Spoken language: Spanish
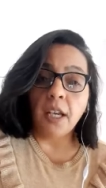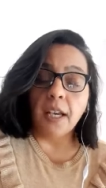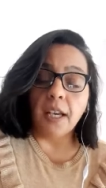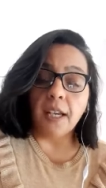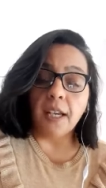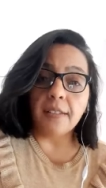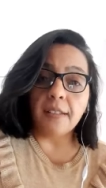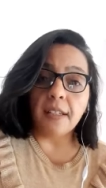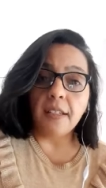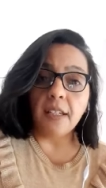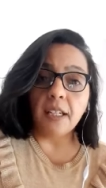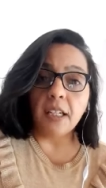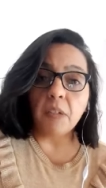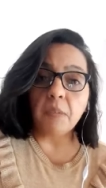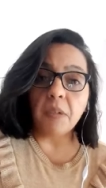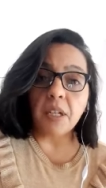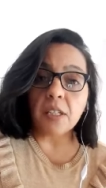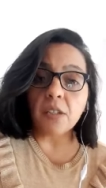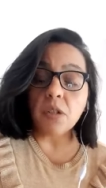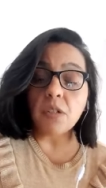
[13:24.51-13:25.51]
esa
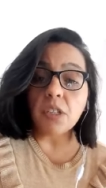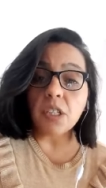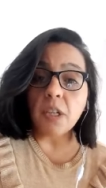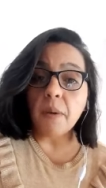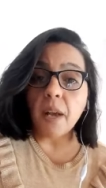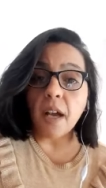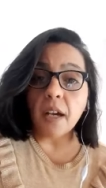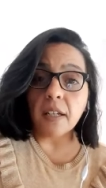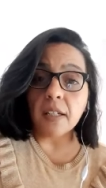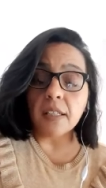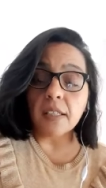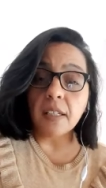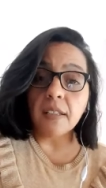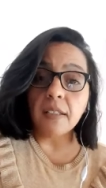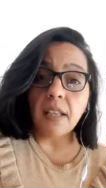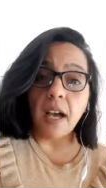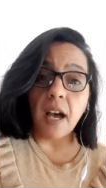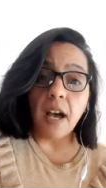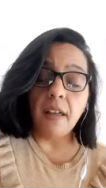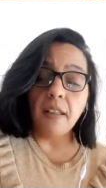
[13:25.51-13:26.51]
discriminación se ve
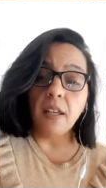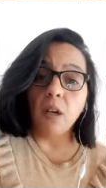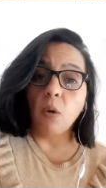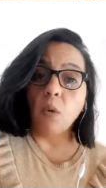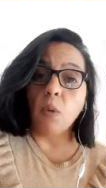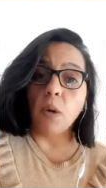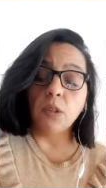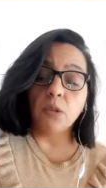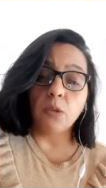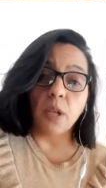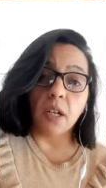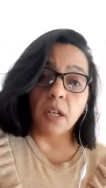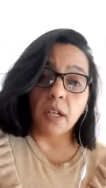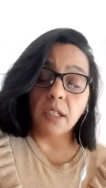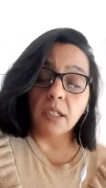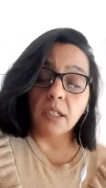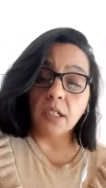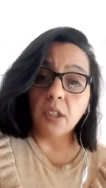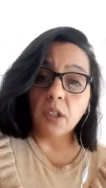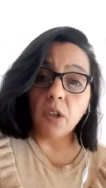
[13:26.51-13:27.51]
acrecentada en cuanto a
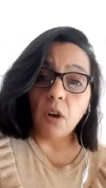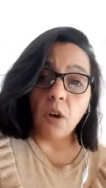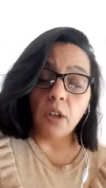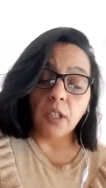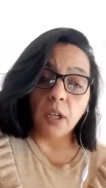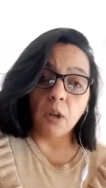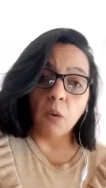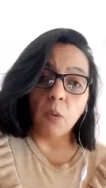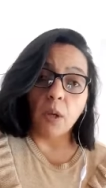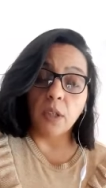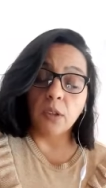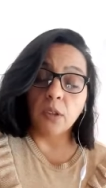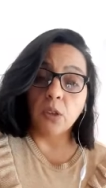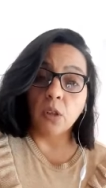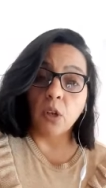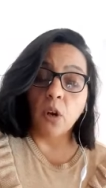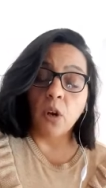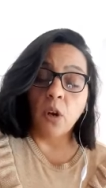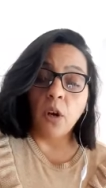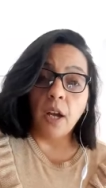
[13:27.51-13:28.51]
religión, en
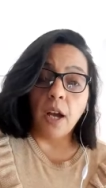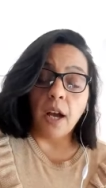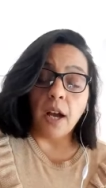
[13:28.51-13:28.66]
cuanto